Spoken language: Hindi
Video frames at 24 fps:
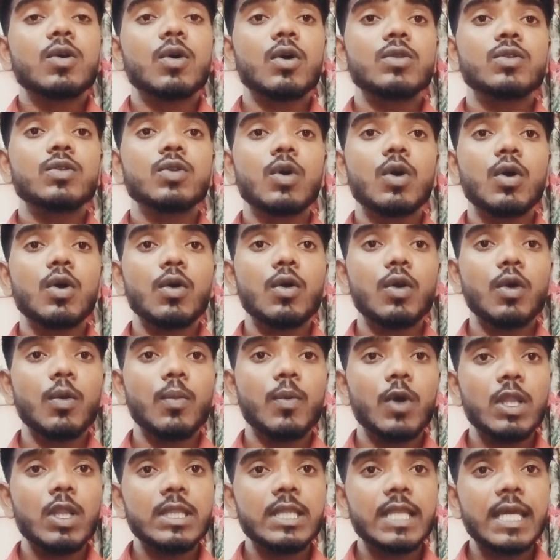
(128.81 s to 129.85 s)
तो जो
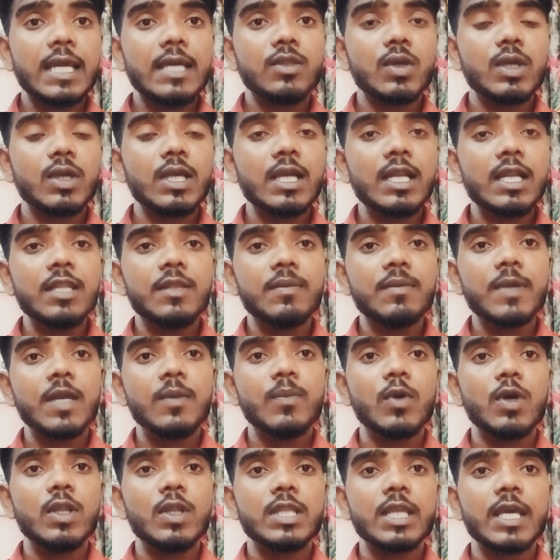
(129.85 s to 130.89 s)
वो बोलते हैं तो इंग्लिश
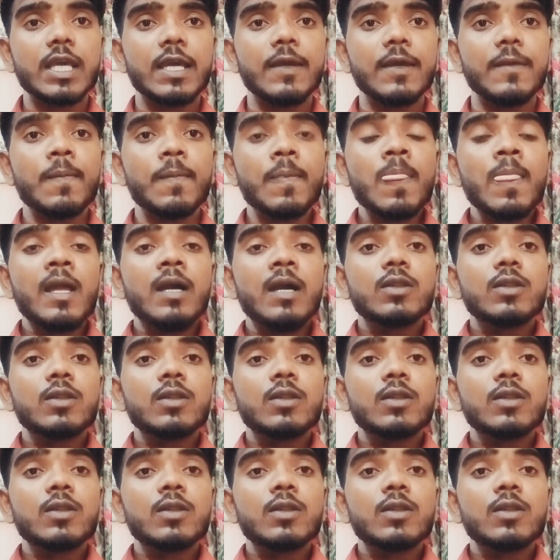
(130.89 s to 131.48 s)
में ही बोलते हैं